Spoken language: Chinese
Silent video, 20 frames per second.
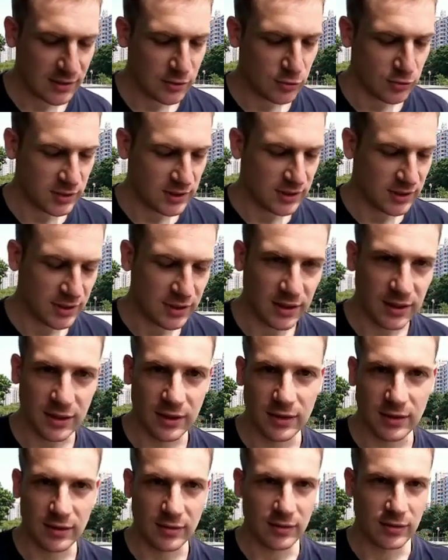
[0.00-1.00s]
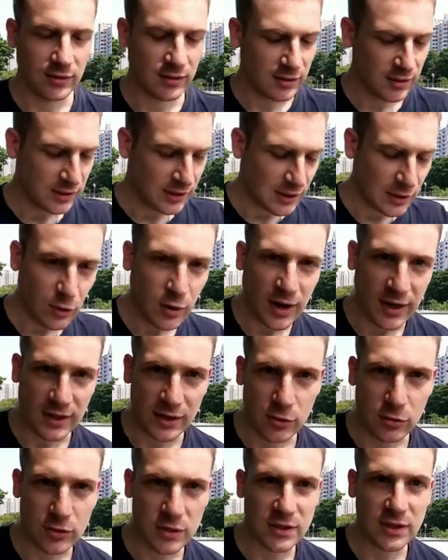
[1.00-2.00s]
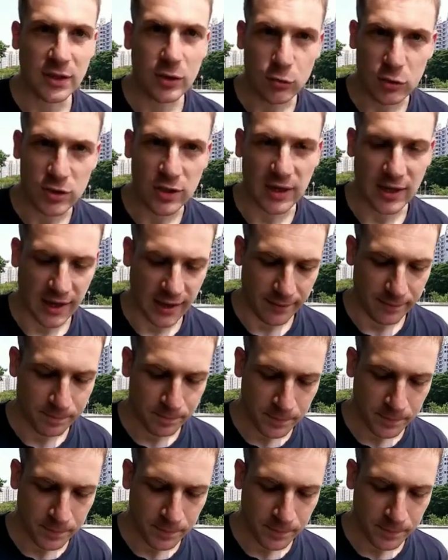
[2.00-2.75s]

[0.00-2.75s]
就呃一块的就是录下来。